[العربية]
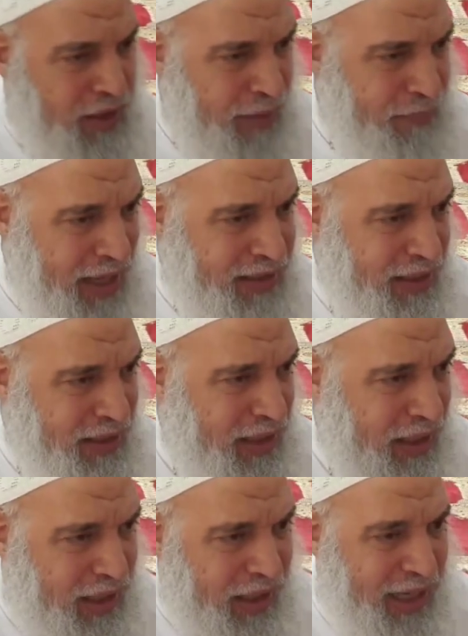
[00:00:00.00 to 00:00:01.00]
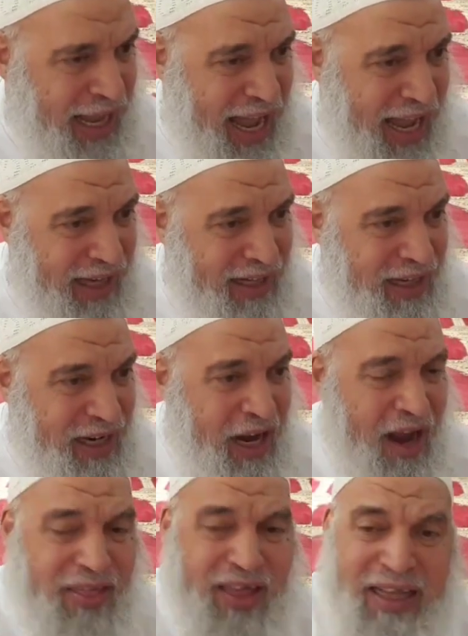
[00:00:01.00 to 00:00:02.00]
حباية الخلاء
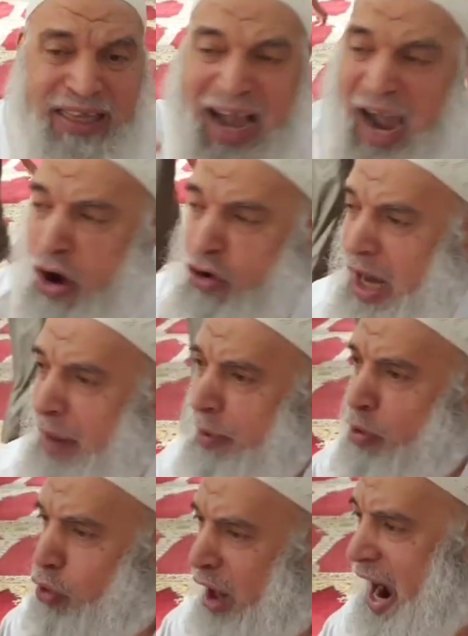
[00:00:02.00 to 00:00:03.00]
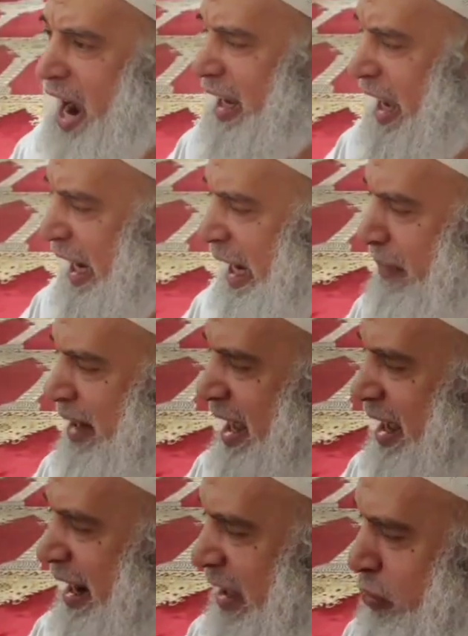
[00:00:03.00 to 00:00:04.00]
إذا دعونا بالدعاء اللي علمنا يا الله